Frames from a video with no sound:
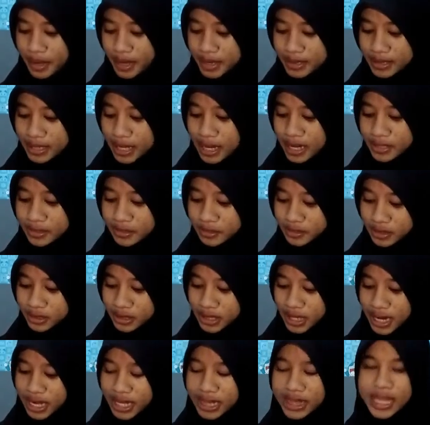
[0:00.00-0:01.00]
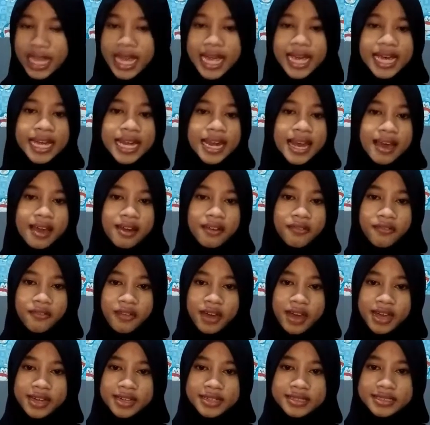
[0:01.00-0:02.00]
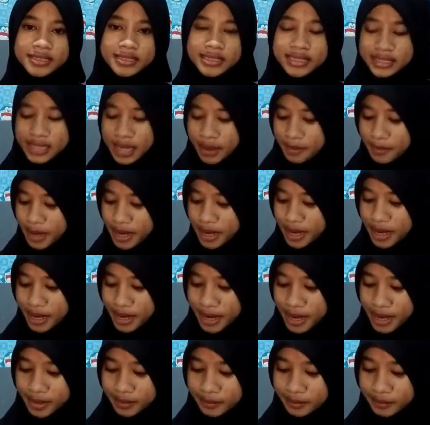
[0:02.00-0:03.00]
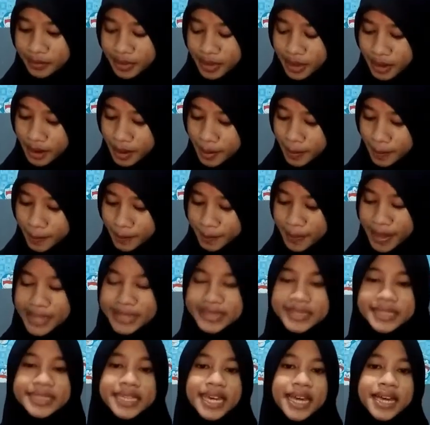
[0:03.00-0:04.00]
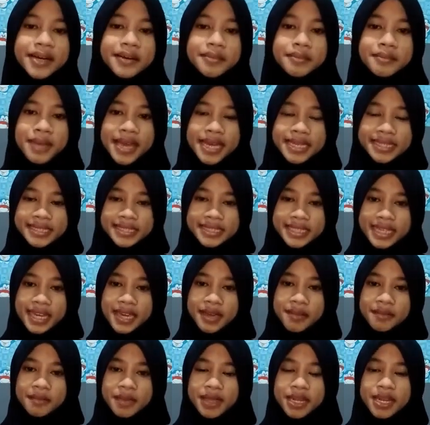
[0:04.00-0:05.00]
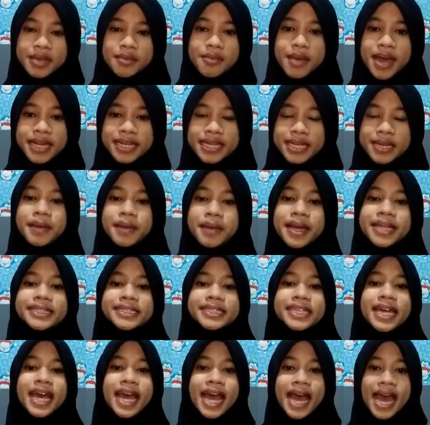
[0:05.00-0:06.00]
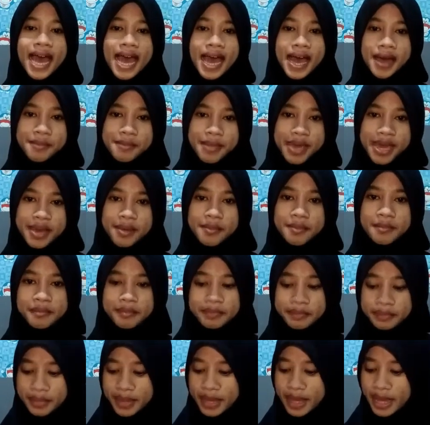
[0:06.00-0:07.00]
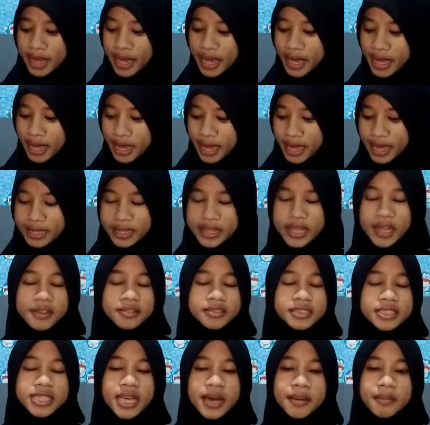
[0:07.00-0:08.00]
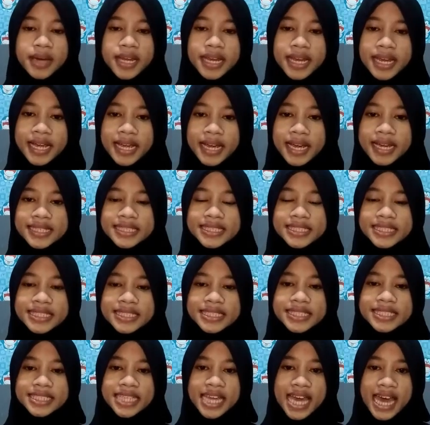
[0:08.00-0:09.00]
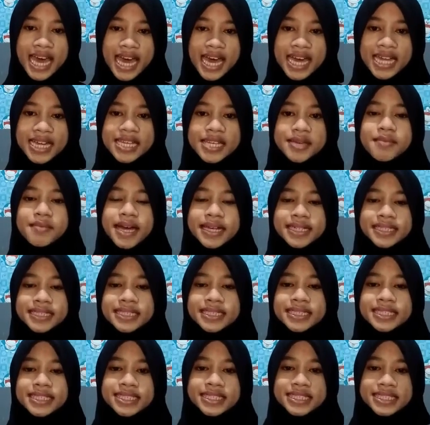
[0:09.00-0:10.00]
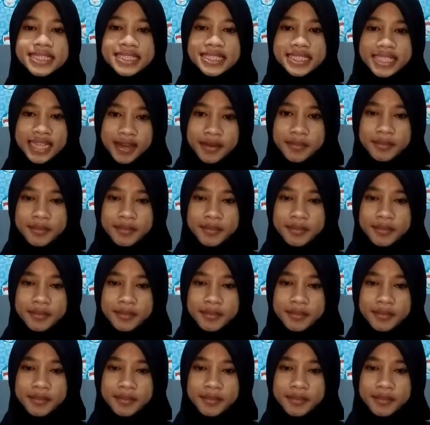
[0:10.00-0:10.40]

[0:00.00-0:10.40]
Selanjutnya tangen alfa sama dengan panjang BC dibagi panjang AB atau sama dengan sisi A dibagi sisi C.